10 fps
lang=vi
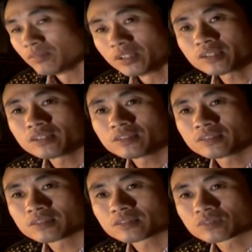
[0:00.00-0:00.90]
mới
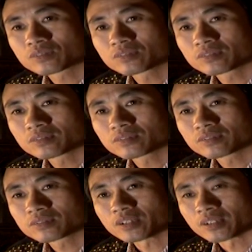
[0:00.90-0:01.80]
hơn
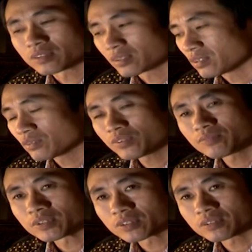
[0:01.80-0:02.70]
để xử lý
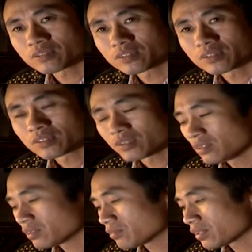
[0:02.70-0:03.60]
nguyên về sơn,
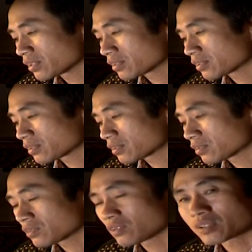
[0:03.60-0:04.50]
thì nó phải
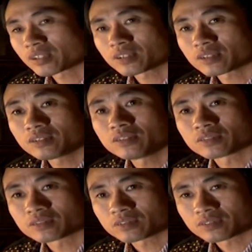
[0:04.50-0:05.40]
cho cái
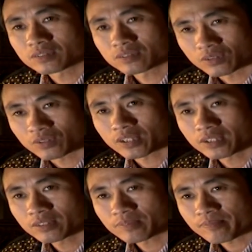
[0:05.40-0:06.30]
lượng gió
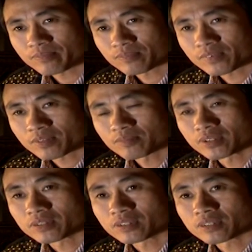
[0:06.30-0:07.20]
đấy
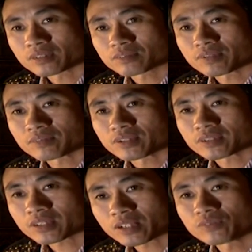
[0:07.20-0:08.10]
mình phải phải,
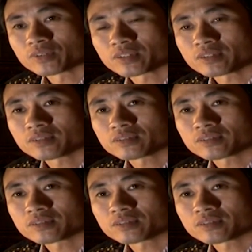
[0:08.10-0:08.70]
phải thay đổi